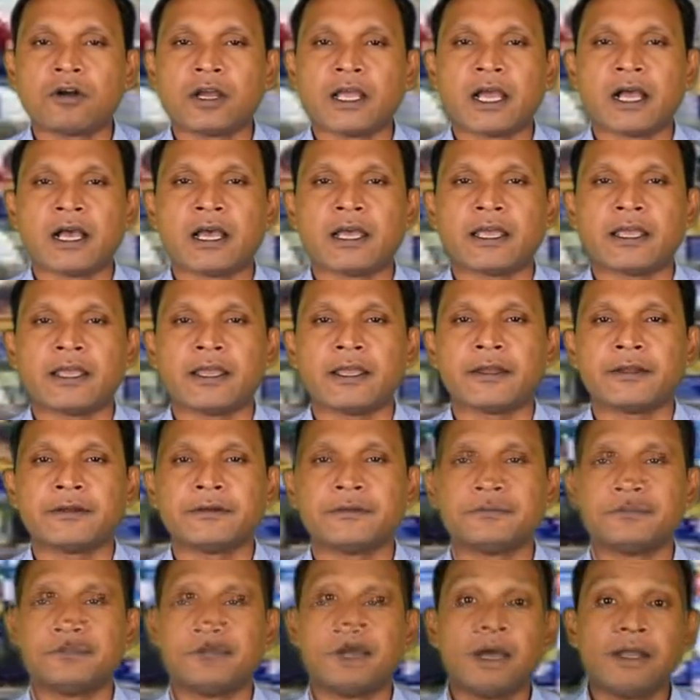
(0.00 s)
हो गया है
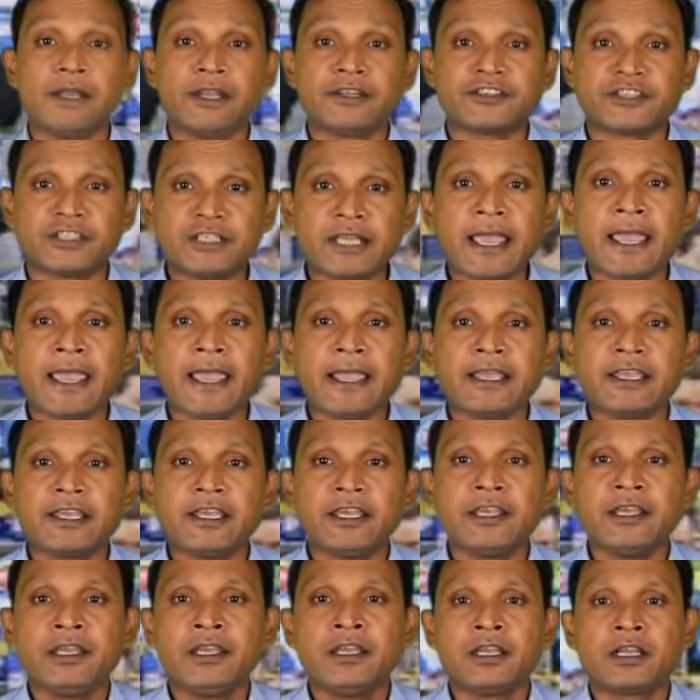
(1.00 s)
हालत यह है
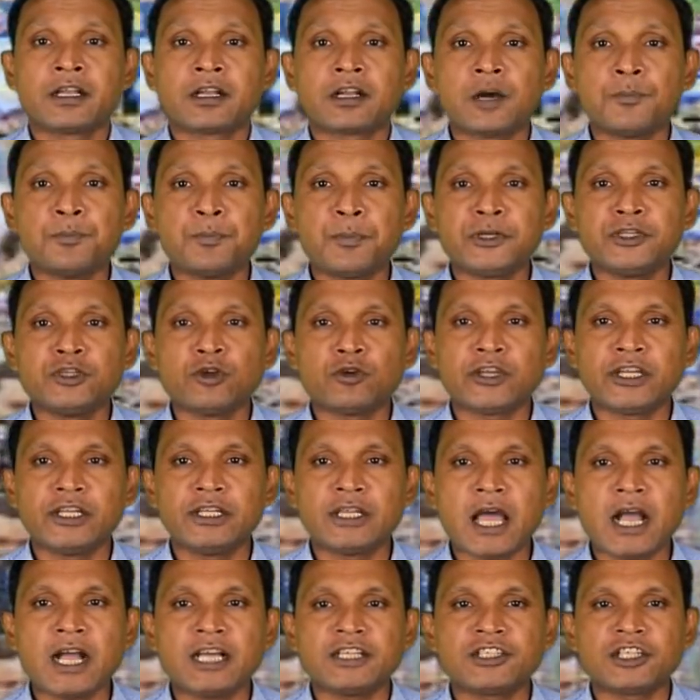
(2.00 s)
कि कंपनियों की
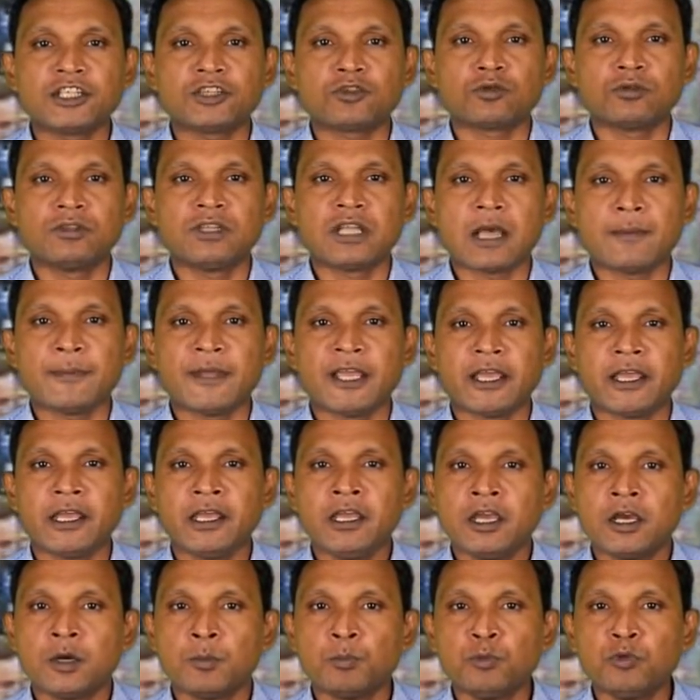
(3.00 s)
लागत की तुलना
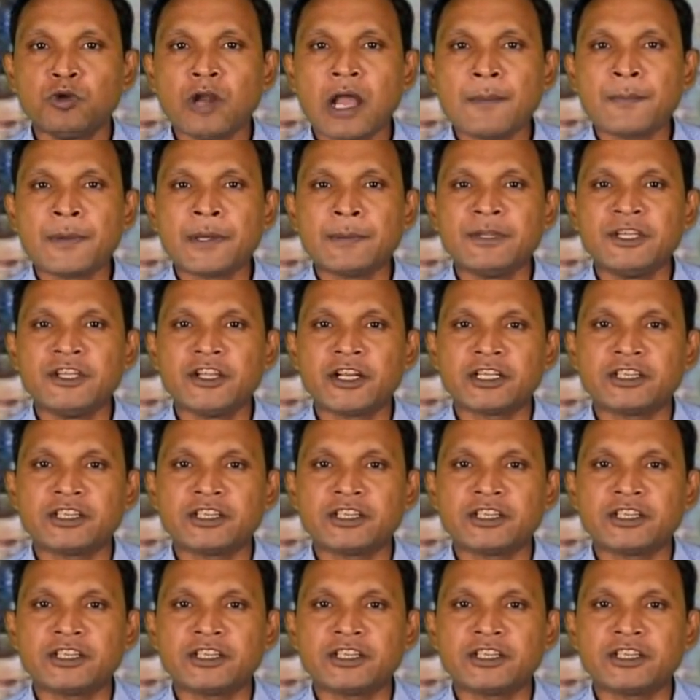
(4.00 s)
में मुनाफे में